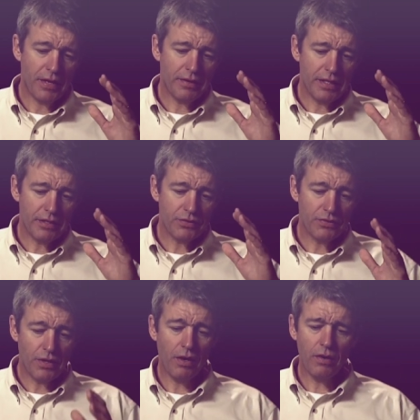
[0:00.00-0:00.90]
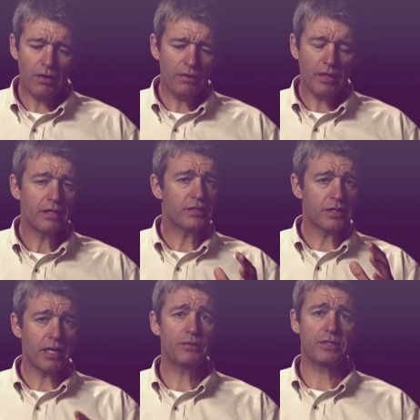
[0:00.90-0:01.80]
il n'y a pas de
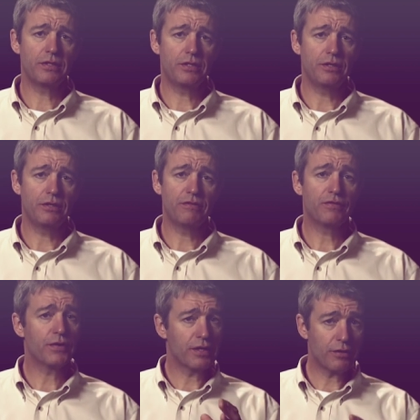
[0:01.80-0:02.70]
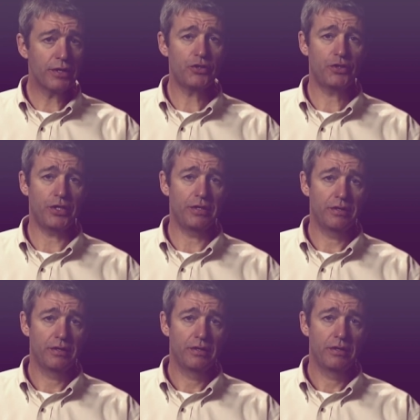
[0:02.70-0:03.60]
substitut pour un chrétien
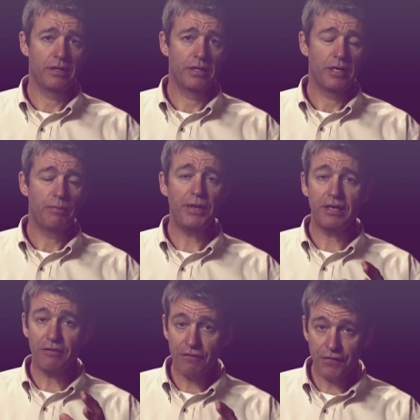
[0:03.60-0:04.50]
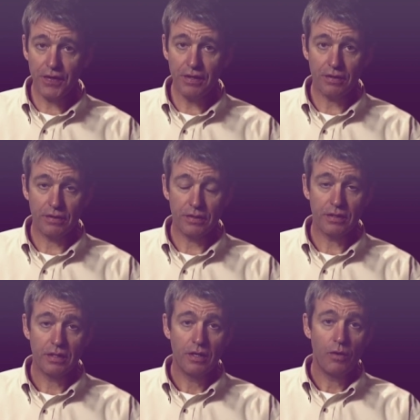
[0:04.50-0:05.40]
rempli de la parole de Dieu
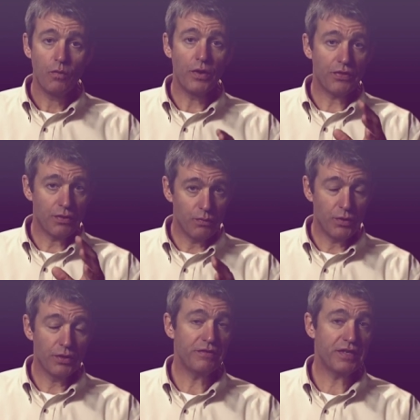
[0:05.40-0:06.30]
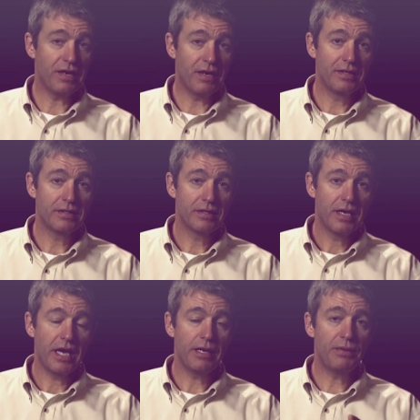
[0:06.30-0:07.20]
et rempli du
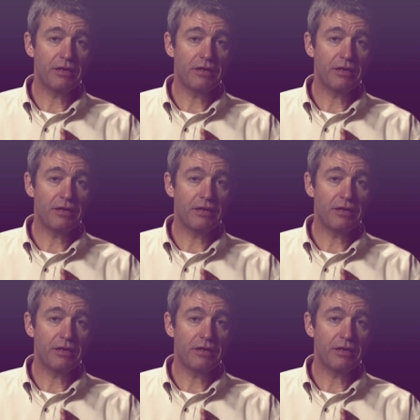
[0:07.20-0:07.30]
Saint-Esprit.